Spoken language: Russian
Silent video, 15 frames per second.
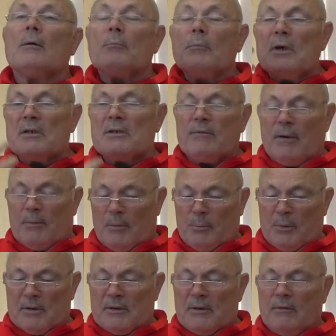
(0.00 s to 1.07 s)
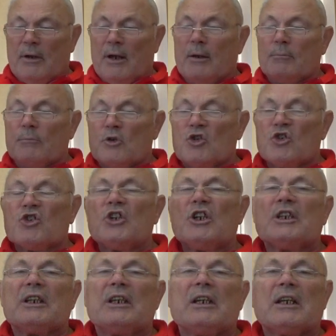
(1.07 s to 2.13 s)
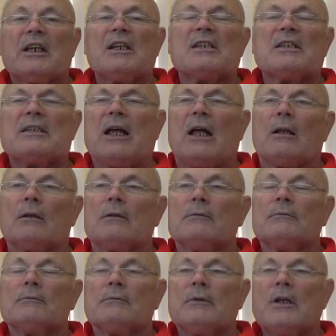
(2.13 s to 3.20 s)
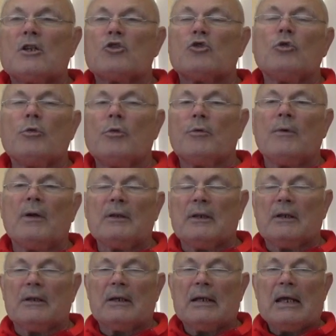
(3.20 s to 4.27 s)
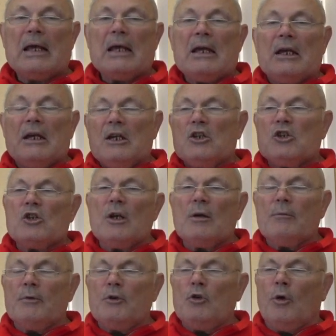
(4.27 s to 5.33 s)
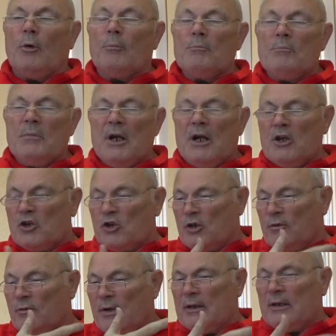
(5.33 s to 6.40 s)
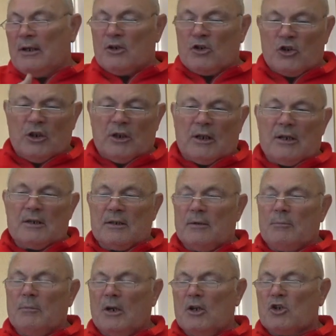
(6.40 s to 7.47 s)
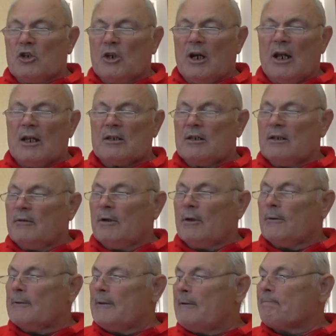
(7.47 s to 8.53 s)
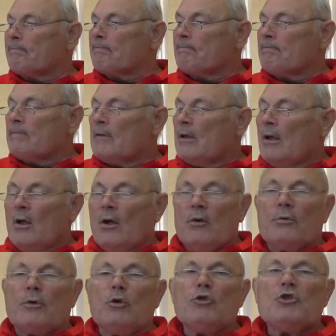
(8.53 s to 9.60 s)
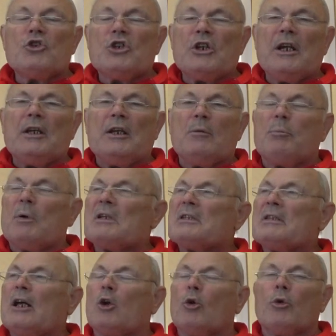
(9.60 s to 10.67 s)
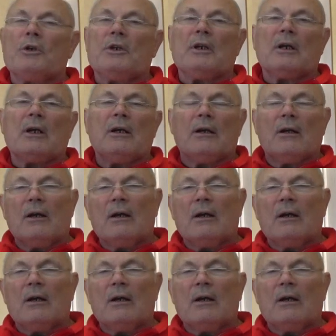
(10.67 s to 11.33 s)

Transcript: Мы с вами представляем жидкий кристалл на основе воды. И чем в нем меньше, в этой жидкости меньше разного рода включений посторонних,